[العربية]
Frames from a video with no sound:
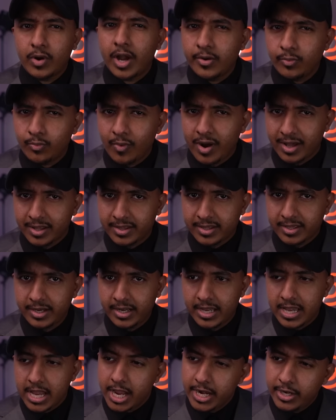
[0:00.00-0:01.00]
وكان
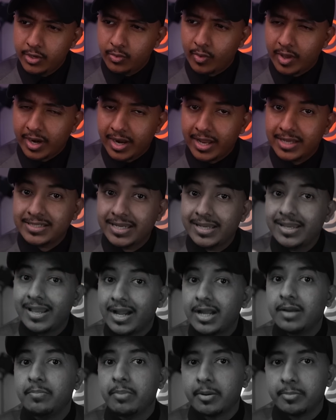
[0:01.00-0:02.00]
واضح انه وراه شيء
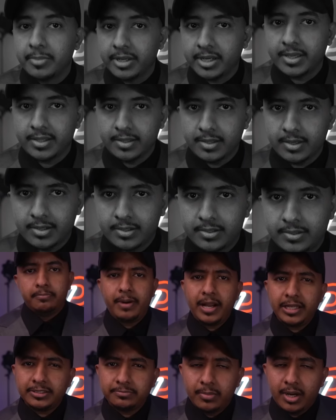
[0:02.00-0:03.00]
اكبر من كذا
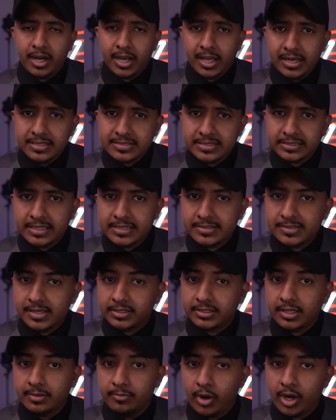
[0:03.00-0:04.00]
بعد ما خلصت
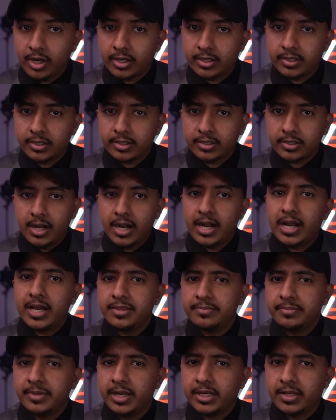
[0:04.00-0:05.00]
اسئله المحقق
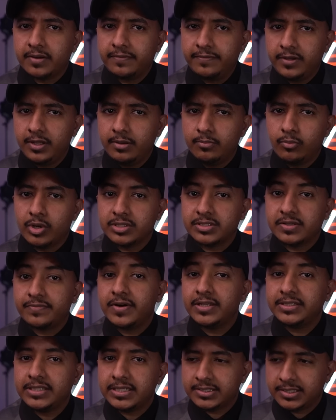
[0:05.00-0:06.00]
اخذ من الكفيل
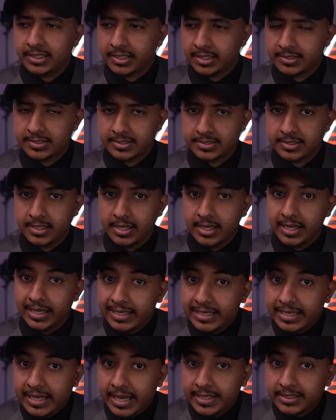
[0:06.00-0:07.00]
مواصفات الشخص
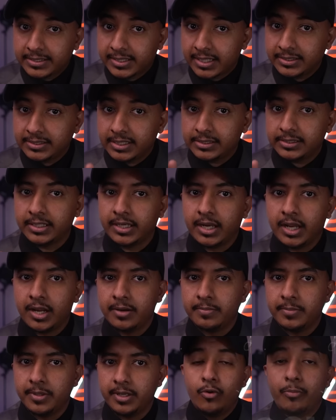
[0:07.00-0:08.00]
اللي كان يتردد
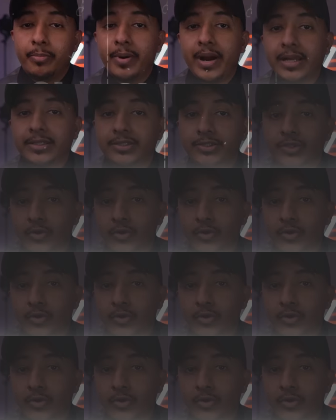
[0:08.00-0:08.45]
للعامل وبعد